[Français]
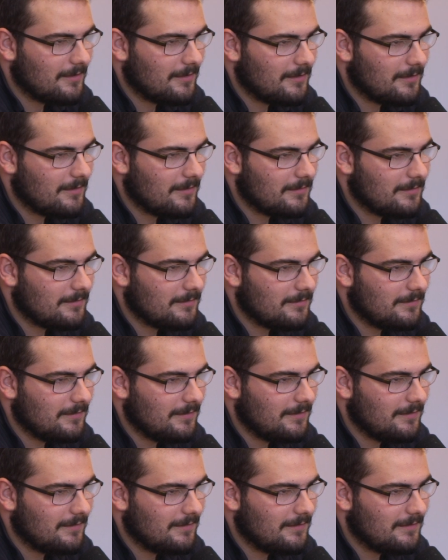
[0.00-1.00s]
Non,
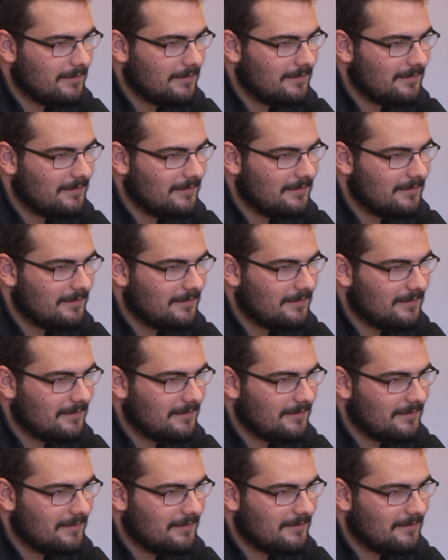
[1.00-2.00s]
Dimitri, ce soir, je vais être
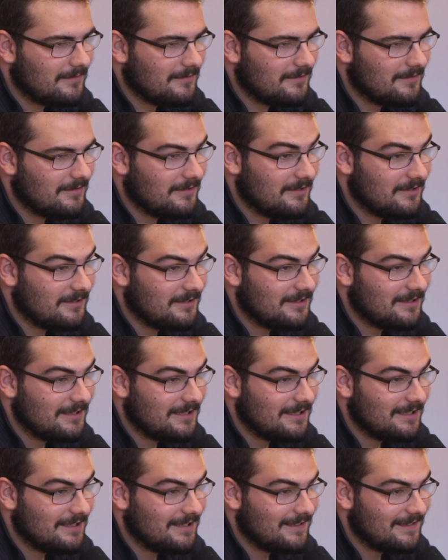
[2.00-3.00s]
sympa avec vous. Je vous le dis de
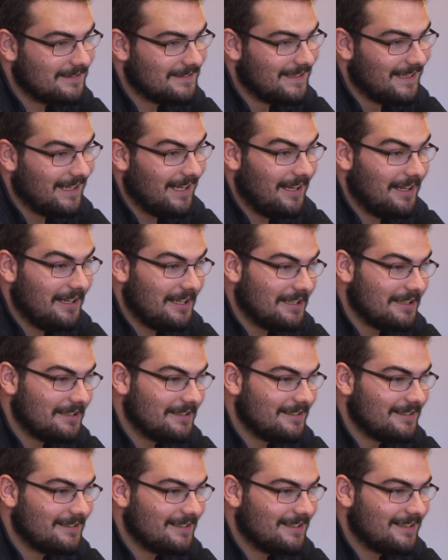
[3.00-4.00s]
tout cœur et ah. je vais
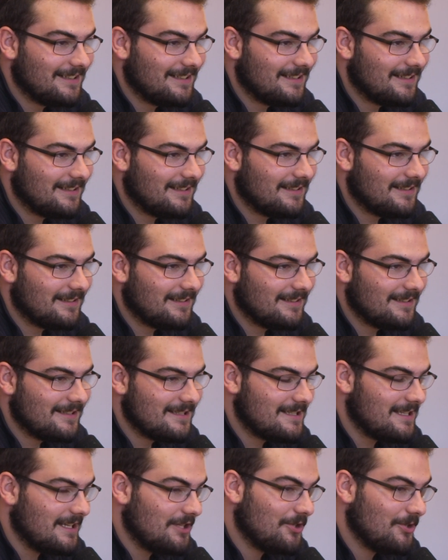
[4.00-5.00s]
clasher d'autres personnes.
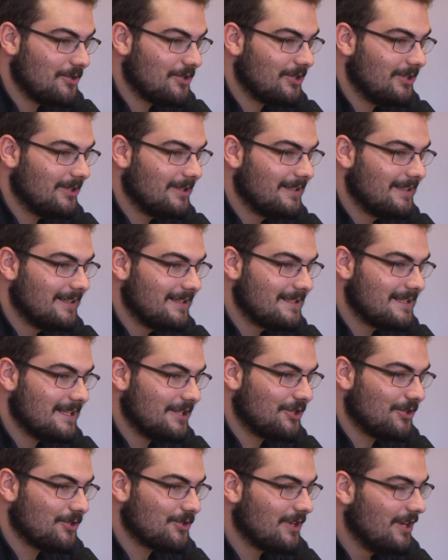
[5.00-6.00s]
Ça change.
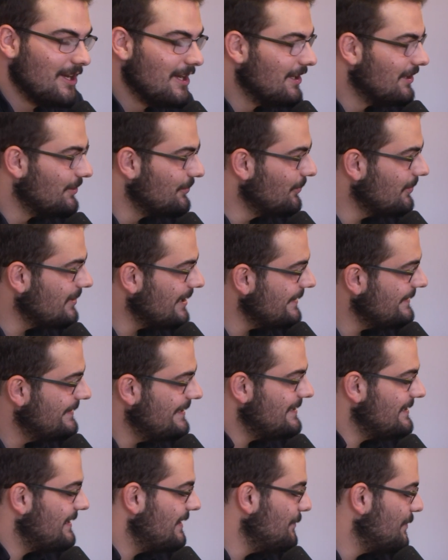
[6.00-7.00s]
Ça change. Donc la
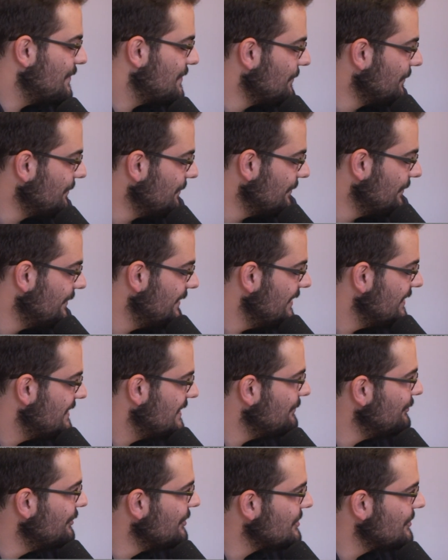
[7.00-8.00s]
description de
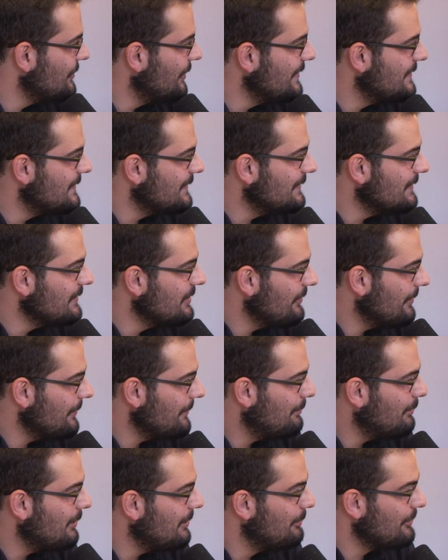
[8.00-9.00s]
l'équipe de storytelling
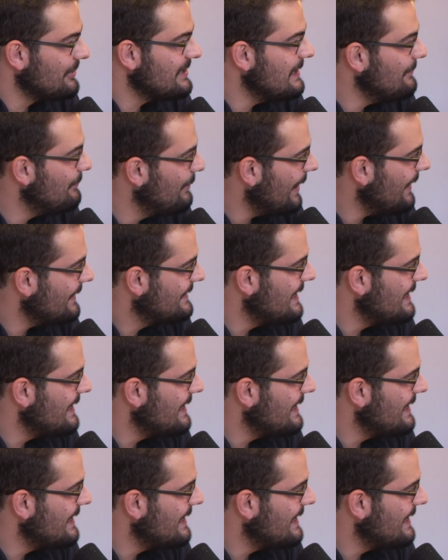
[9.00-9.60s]
proposée par